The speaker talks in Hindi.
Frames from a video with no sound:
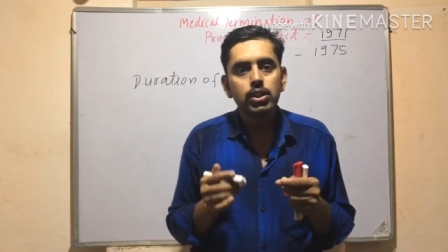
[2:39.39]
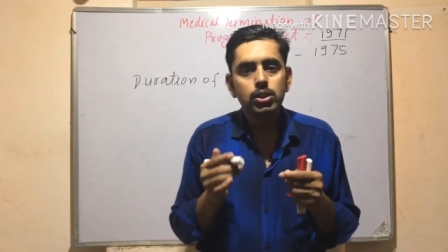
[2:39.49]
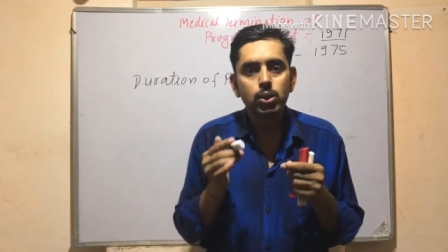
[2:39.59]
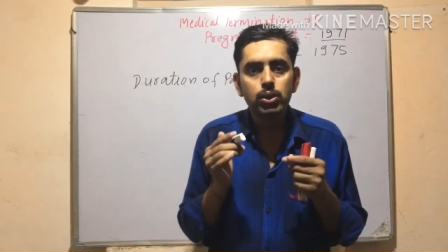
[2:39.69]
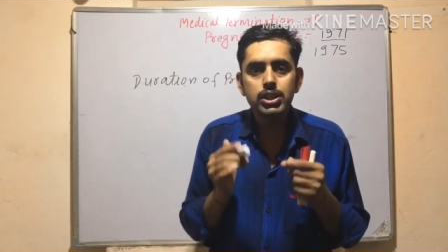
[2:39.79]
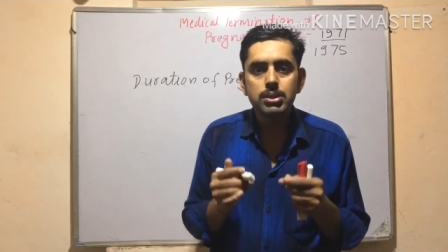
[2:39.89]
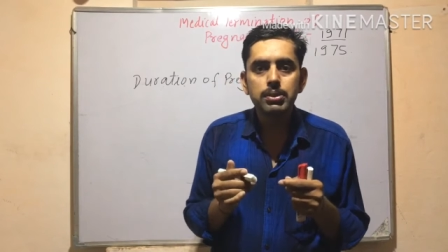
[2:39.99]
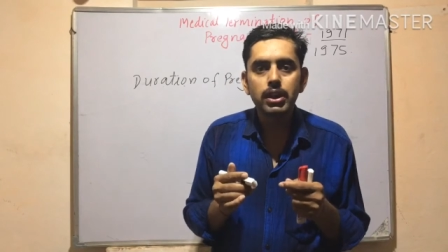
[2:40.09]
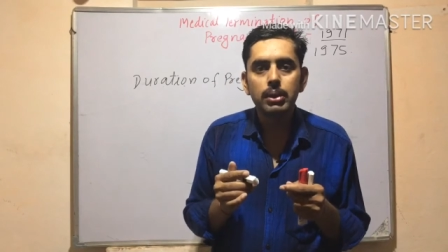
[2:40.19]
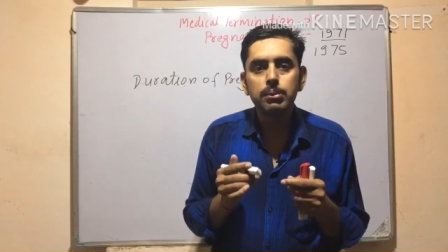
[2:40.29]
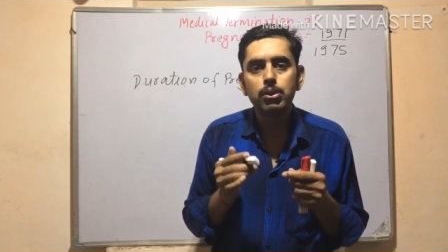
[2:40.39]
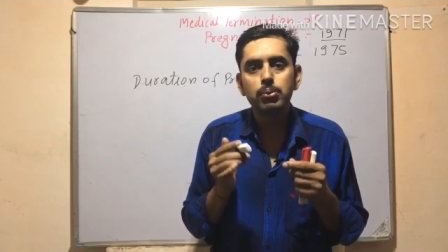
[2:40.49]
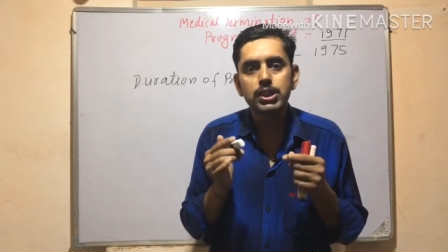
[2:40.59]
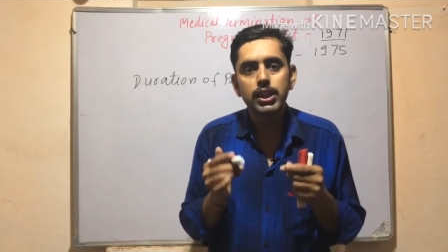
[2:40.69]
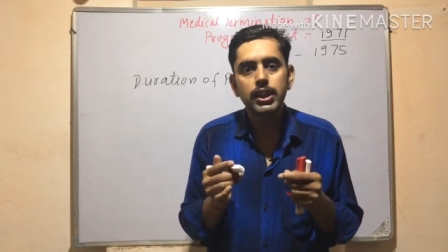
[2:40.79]
तो इसमें हमको
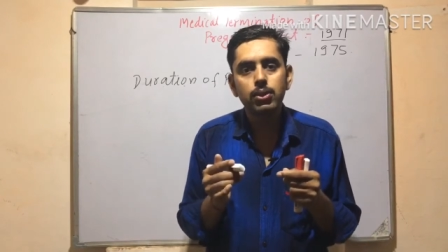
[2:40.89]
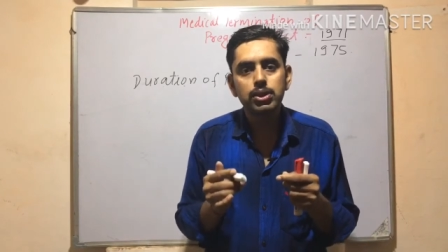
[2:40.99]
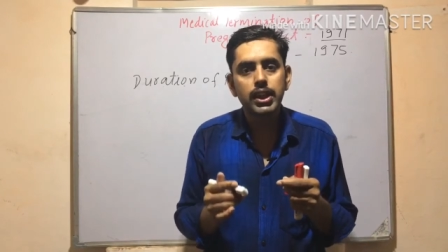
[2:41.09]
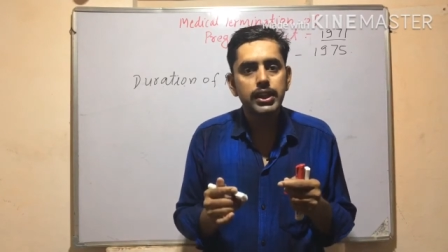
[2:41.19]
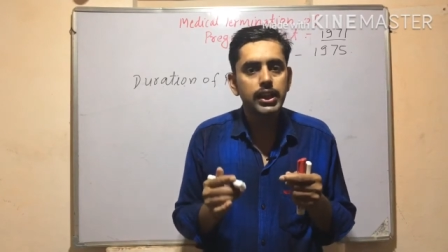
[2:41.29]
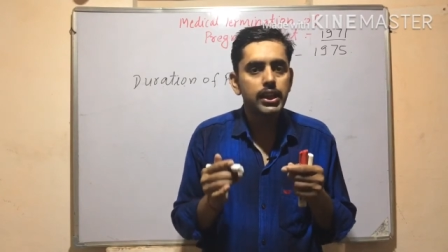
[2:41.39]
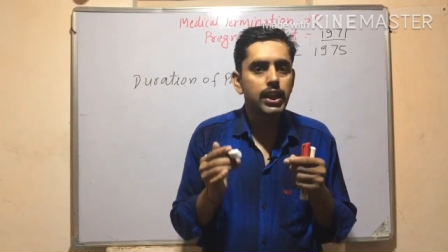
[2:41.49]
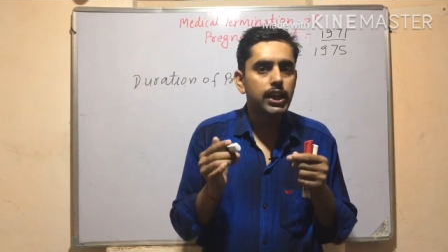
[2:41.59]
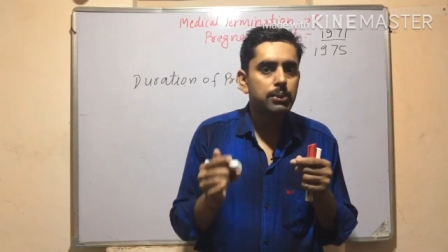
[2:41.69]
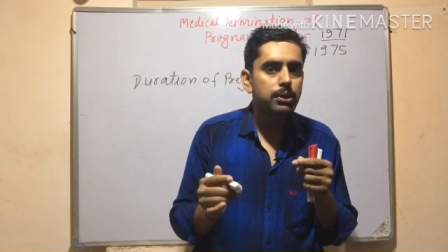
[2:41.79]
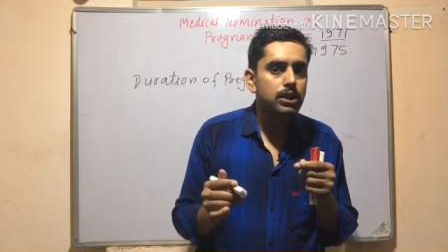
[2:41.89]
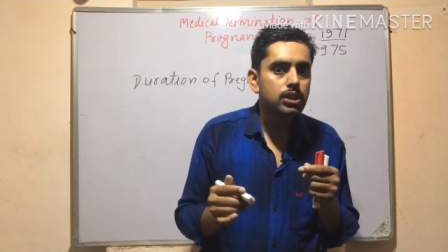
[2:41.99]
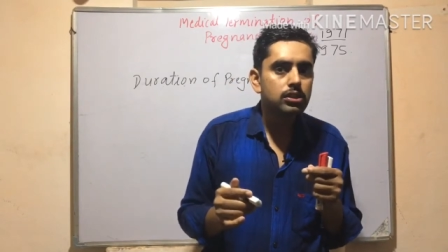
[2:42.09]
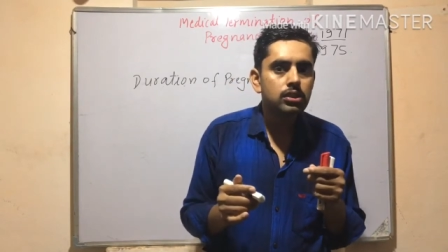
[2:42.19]
बताना होता है कि नाइन मंथ